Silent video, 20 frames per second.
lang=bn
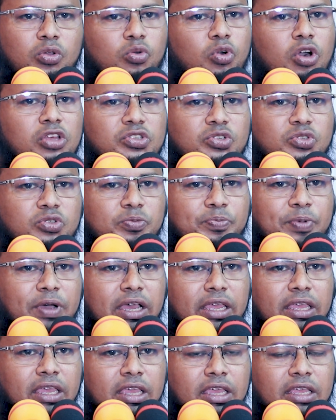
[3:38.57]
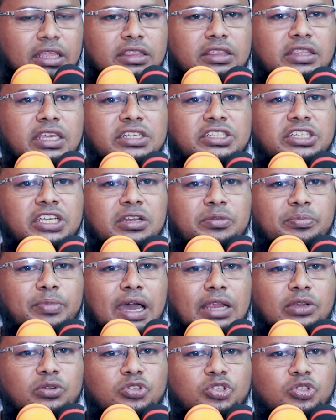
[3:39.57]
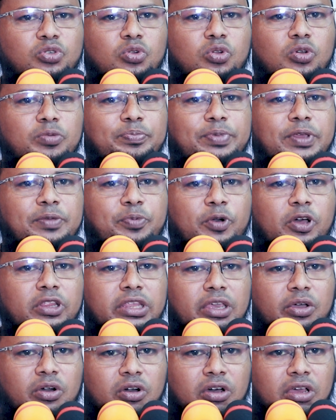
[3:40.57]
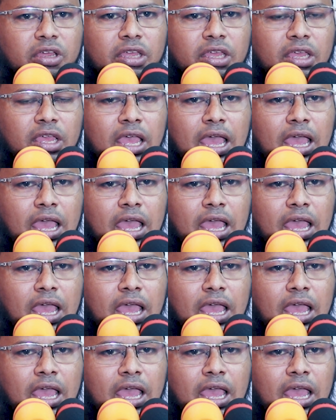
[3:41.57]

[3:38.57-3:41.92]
কষ্ট পায় দেশের মানুষগুলো বিপদে হয়